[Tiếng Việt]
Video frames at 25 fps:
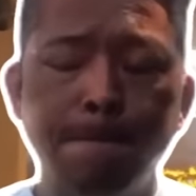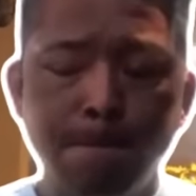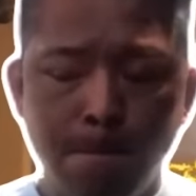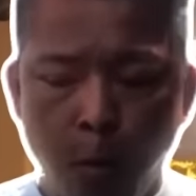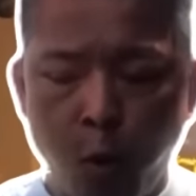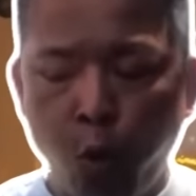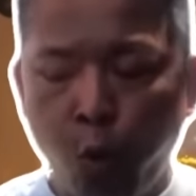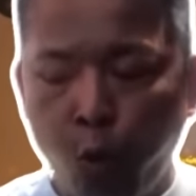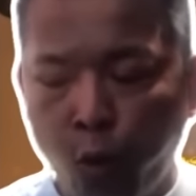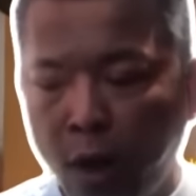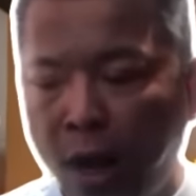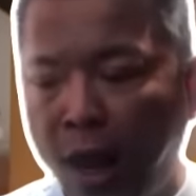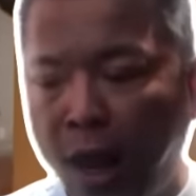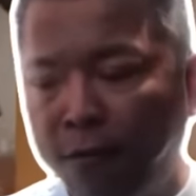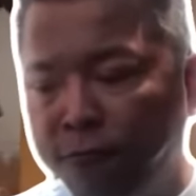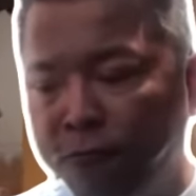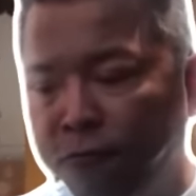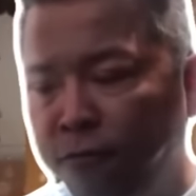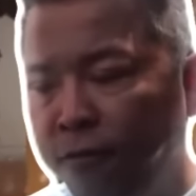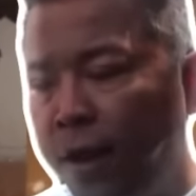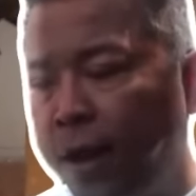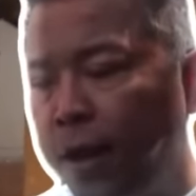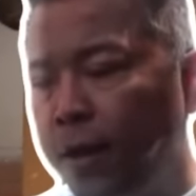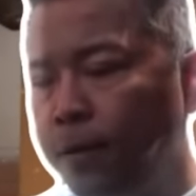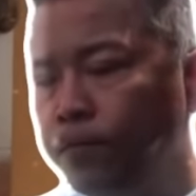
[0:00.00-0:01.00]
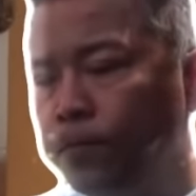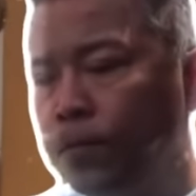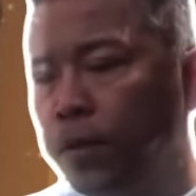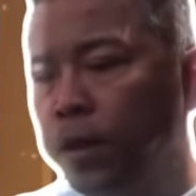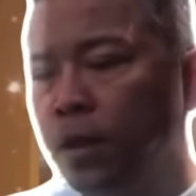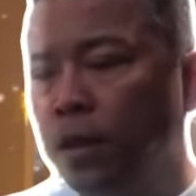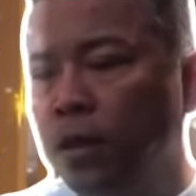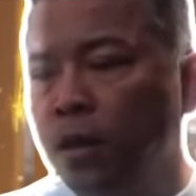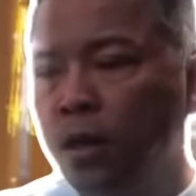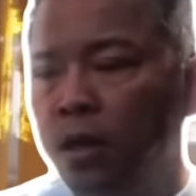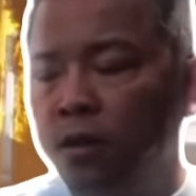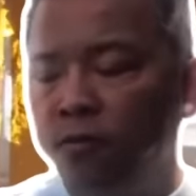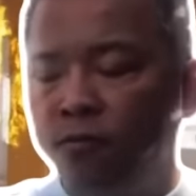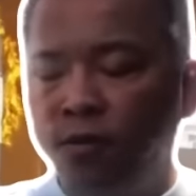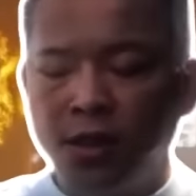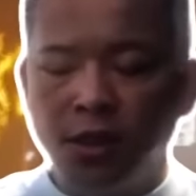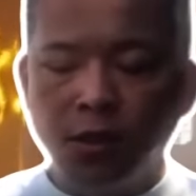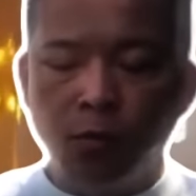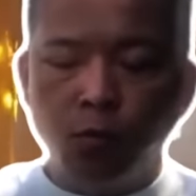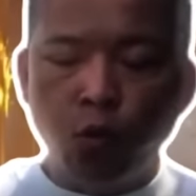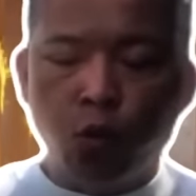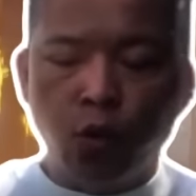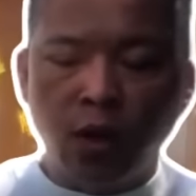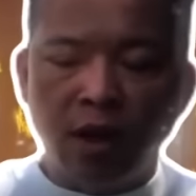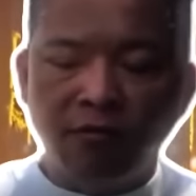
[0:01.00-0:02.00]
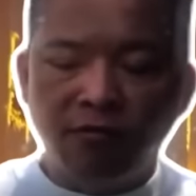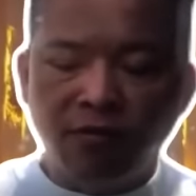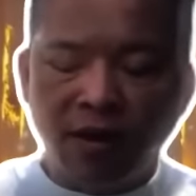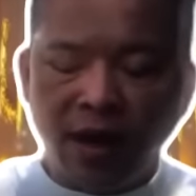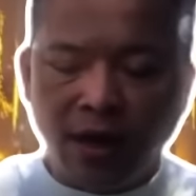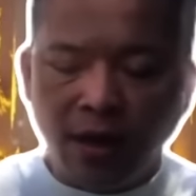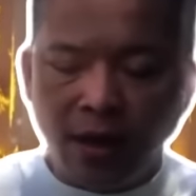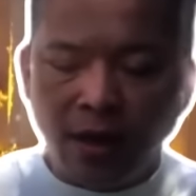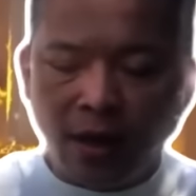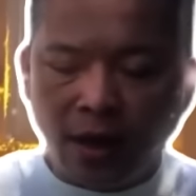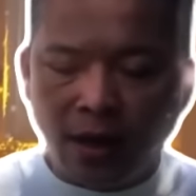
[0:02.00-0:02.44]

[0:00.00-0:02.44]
một cuộc đàm phán và trong cuộc đàm phán